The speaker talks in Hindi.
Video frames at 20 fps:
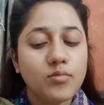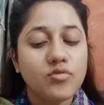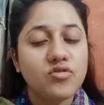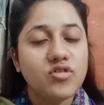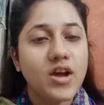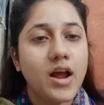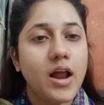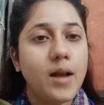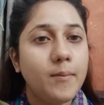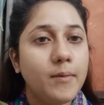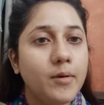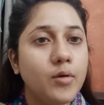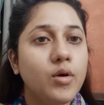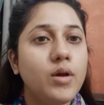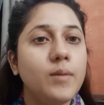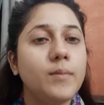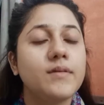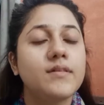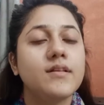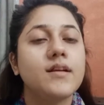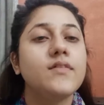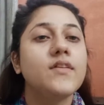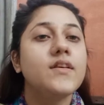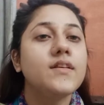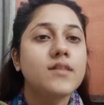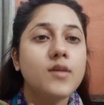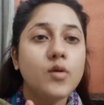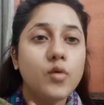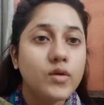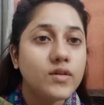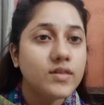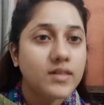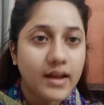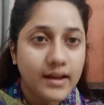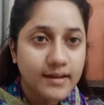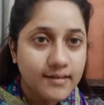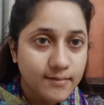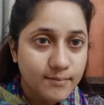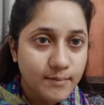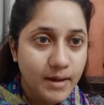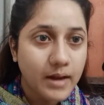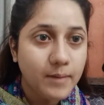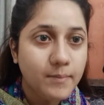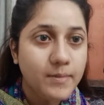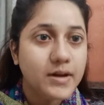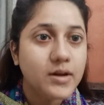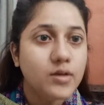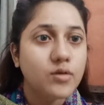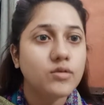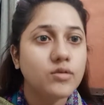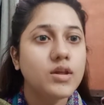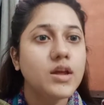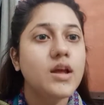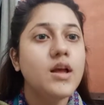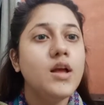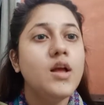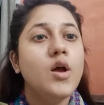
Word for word: मुझे एलमंड ऑयल पसंद है इसकी कोई तेज़ स्मेल भी नहीं होती